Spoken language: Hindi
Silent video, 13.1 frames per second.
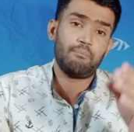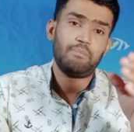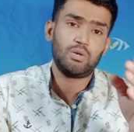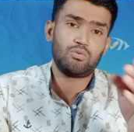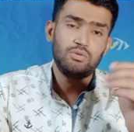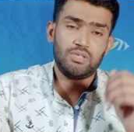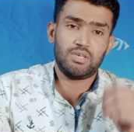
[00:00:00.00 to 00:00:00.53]

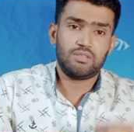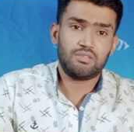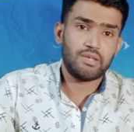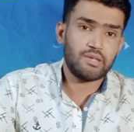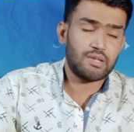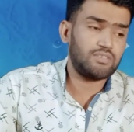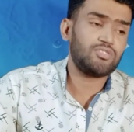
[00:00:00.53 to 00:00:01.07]
बिल्कुल ये इतनी
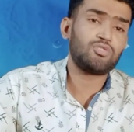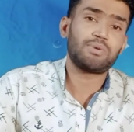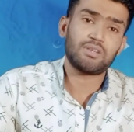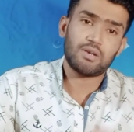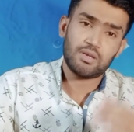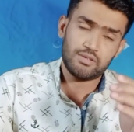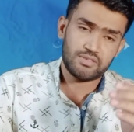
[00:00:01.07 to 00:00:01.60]
गहराई से जो बता
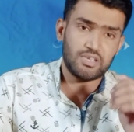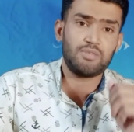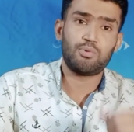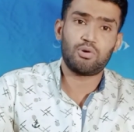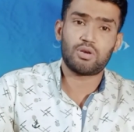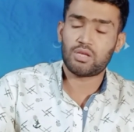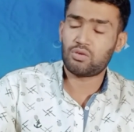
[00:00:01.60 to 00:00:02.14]
रहा है ये सच
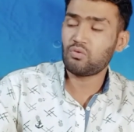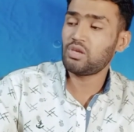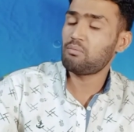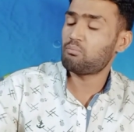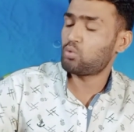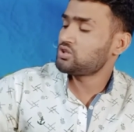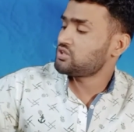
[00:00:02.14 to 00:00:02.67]
बोल रहा है क्योंकि ये
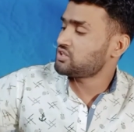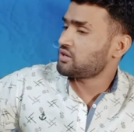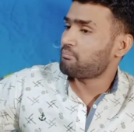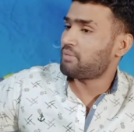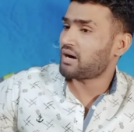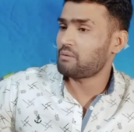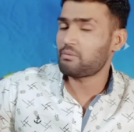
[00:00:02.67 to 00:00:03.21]
मोदी जी के
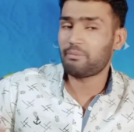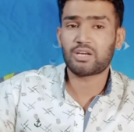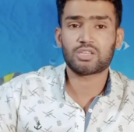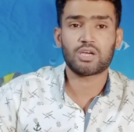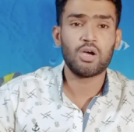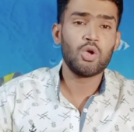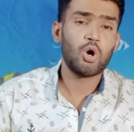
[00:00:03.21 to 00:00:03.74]
बगल में बैठा
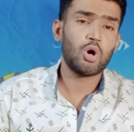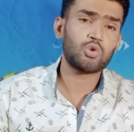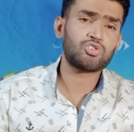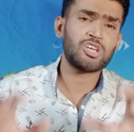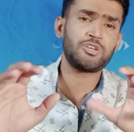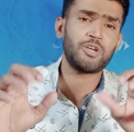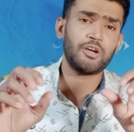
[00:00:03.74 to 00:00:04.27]
था और
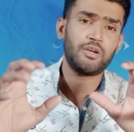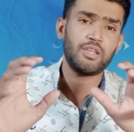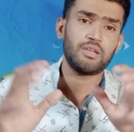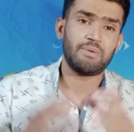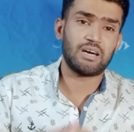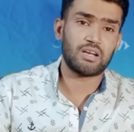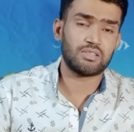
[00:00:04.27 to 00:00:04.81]
उसके टट्टे
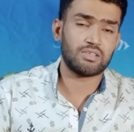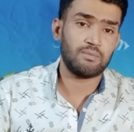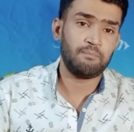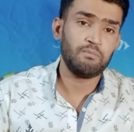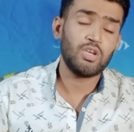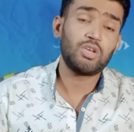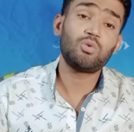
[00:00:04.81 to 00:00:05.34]
दबा रहा था
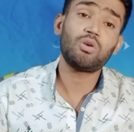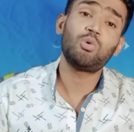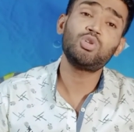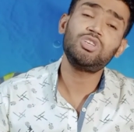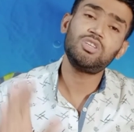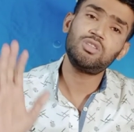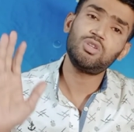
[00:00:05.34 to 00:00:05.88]
क्योंकि
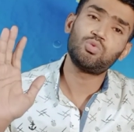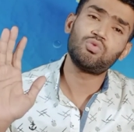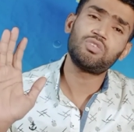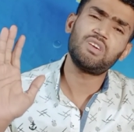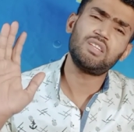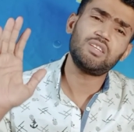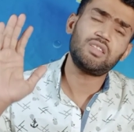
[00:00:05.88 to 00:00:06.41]
मोदी जी इतनी दूर
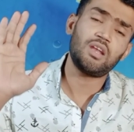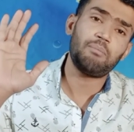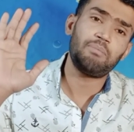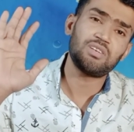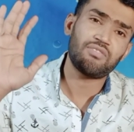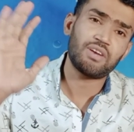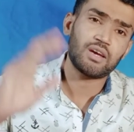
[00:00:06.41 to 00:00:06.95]
से आए थे इतना लंबा
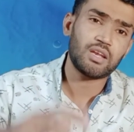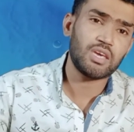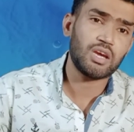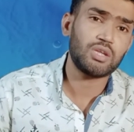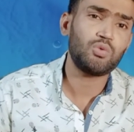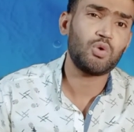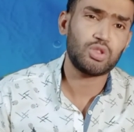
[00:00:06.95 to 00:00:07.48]
सफर करके गए
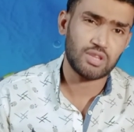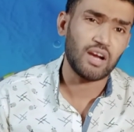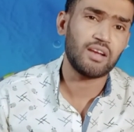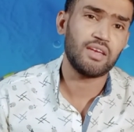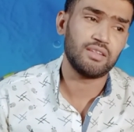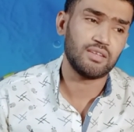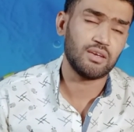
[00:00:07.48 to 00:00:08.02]
थे वो थक
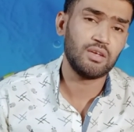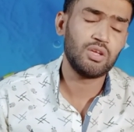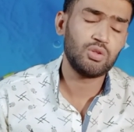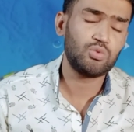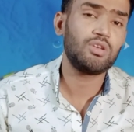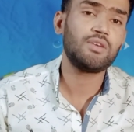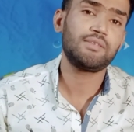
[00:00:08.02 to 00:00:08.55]
गए थे
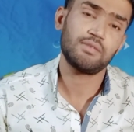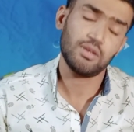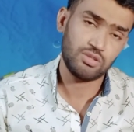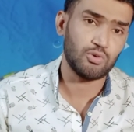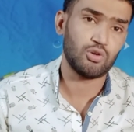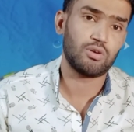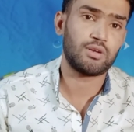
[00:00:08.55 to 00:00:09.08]
तो ये सच
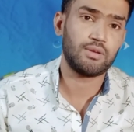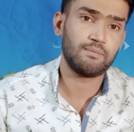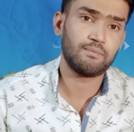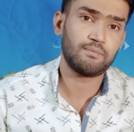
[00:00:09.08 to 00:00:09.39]
बोल रहे हैं